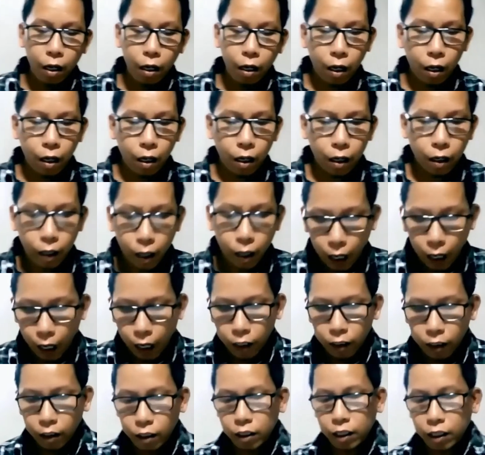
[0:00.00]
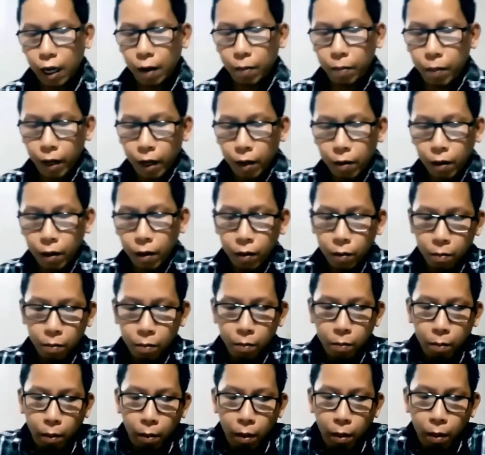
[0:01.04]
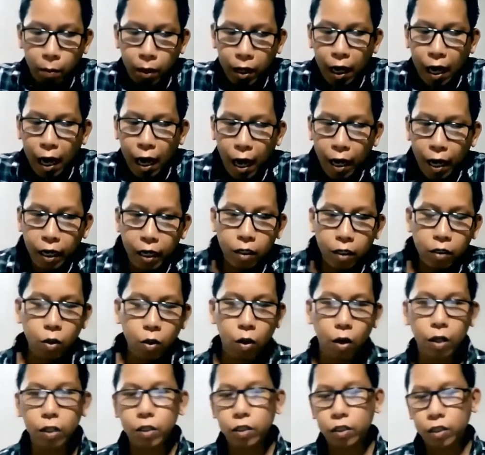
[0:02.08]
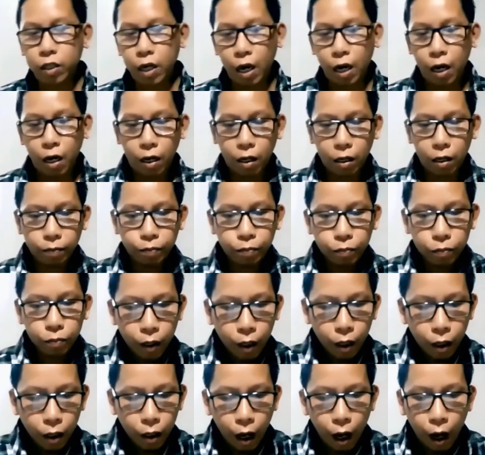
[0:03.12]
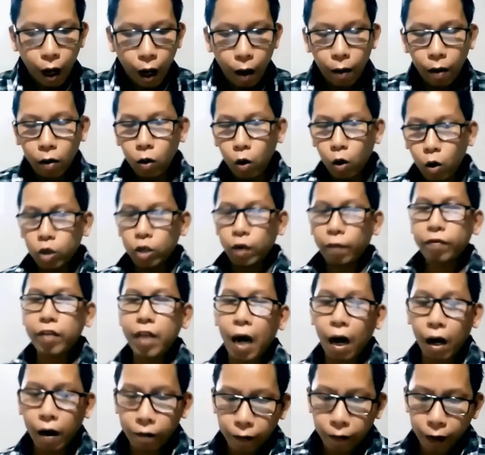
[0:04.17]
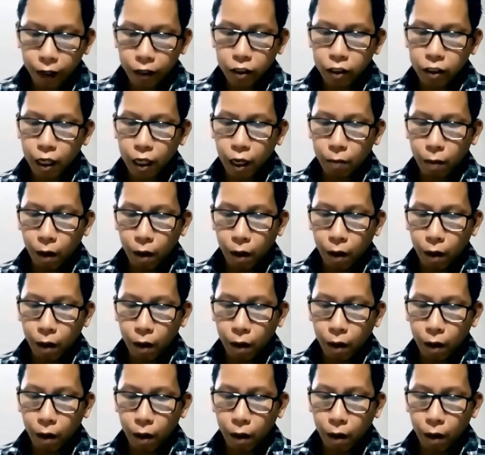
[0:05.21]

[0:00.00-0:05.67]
Uh, at sabi, eh, manalangin doon sa uh, Lord of the Harvest na